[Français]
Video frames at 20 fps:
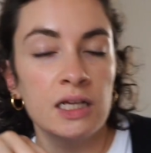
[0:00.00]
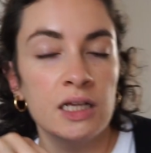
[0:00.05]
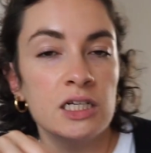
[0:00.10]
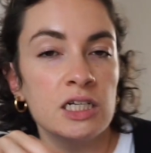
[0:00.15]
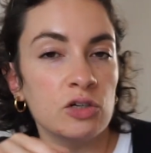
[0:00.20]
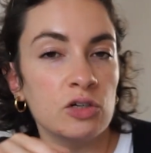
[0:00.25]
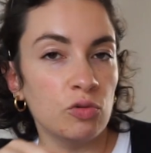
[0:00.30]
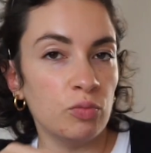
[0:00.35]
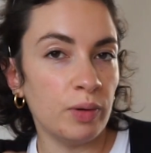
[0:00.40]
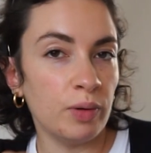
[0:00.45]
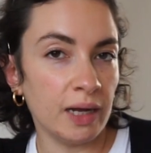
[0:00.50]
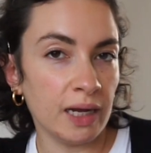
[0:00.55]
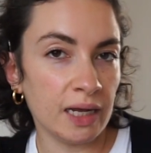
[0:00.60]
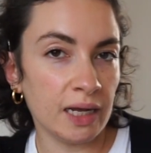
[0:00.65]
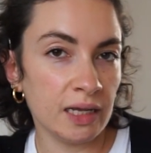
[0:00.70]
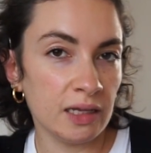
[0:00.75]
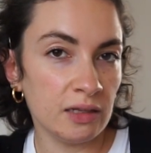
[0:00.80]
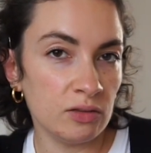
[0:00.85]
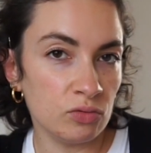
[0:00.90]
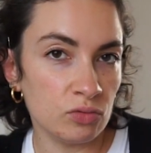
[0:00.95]
J'ai
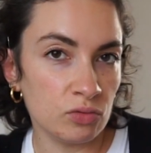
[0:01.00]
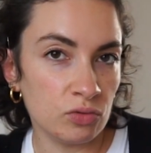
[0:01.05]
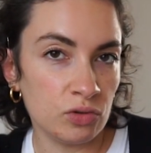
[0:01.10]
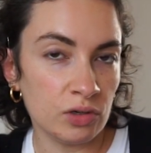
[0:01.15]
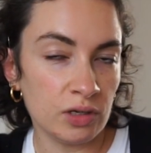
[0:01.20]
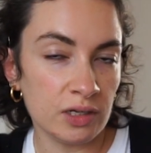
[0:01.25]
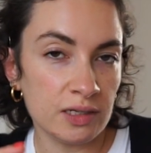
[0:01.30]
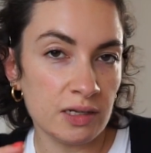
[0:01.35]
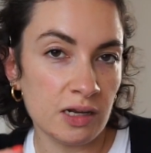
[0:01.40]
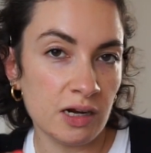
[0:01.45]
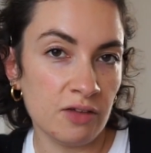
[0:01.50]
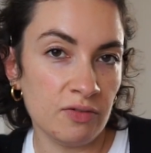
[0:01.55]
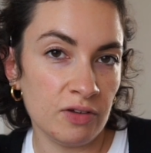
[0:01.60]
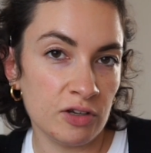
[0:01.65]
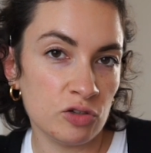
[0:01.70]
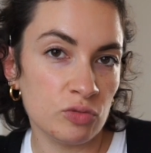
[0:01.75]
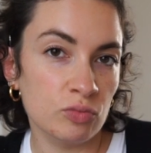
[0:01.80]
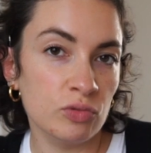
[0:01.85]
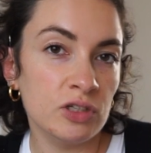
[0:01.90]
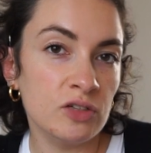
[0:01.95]
comparé donc la
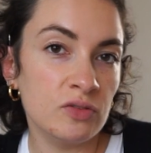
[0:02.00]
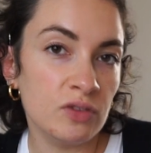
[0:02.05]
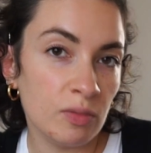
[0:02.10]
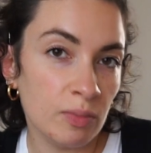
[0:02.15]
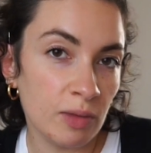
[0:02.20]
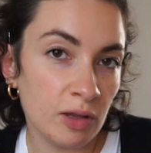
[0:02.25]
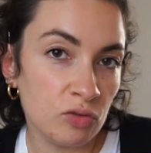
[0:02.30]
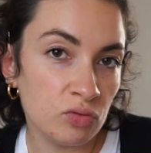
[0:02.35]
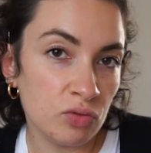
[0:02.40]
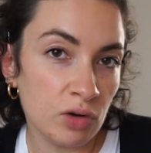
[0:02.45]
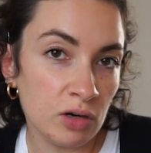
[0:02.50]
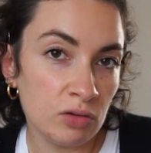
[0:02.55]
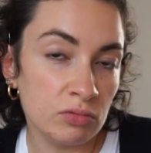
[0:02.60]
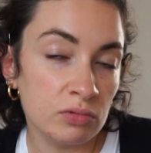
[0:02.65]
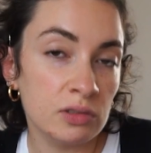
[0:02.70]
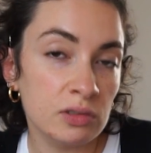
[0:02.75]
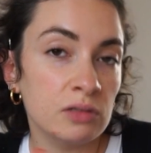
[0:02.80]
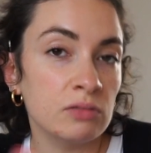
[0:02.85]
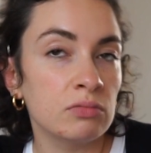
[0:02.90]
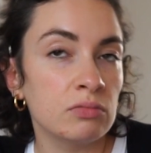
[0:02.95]
version modifiée de ma toile,
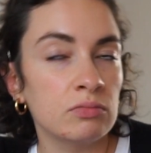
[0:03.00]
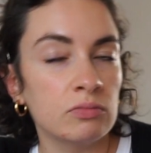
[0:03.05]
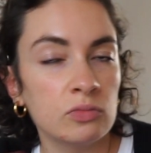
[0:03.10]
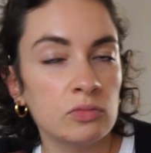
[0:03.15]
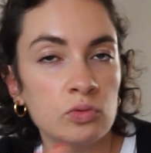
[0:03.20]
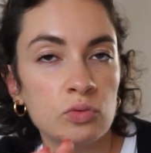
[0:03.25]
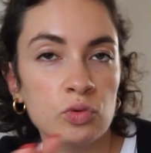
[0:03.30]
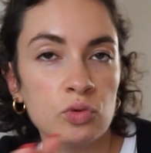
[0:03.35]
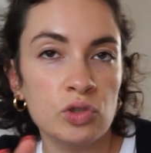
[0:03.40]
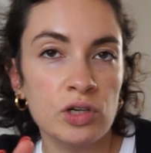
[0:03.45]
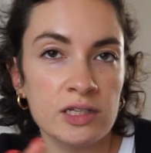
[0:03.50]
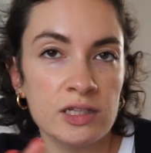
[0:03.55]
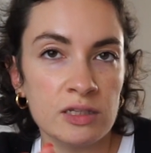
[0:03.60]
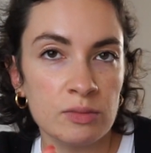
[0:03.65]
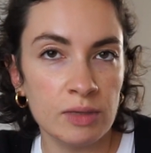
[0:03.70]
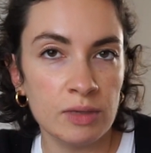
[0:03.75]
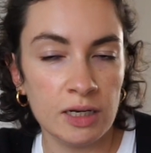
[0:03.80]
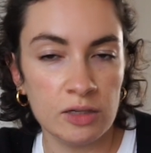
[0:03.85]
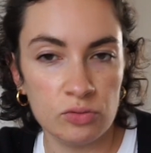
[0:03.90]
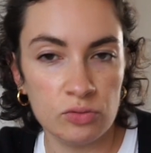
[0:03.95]
donc je
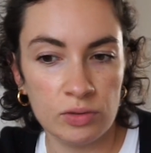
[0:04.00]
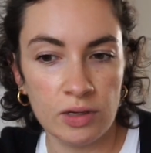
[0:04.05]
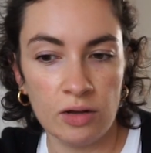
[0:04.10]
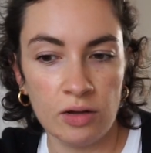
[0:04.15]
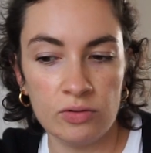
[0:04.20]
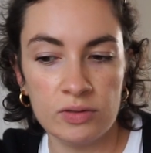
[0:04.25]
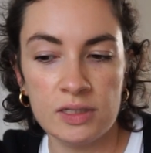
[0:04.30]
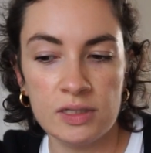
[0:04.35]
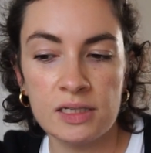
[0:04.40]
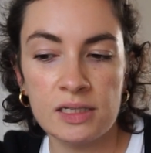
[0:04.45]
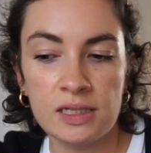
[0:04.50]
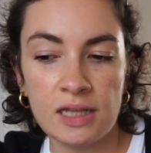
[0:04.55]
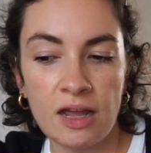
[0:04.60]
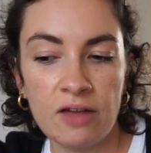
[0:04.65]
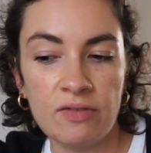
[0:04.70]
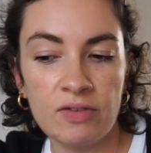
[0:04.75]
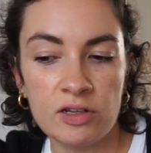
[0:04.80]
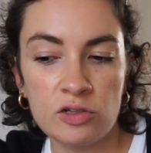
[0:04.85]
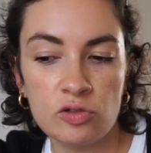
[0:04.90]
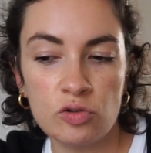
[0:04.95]
l'assimile à du 46,
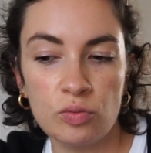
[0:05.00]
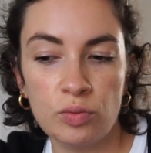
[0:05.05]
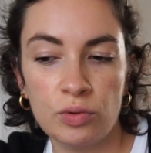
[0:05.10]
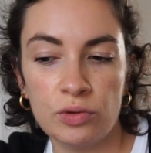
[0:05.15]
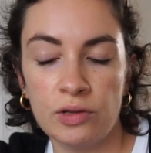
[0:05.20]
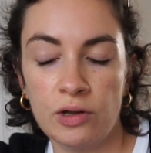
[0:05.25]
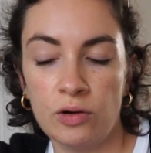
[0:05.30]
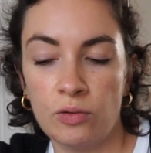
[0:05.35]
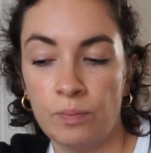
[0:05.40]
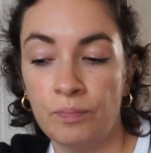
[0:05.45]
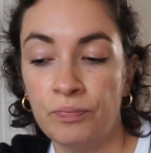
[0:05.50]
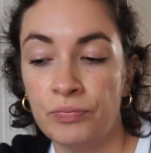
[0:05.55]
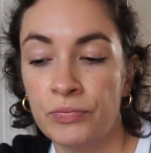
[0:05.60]
avec ce pantalon.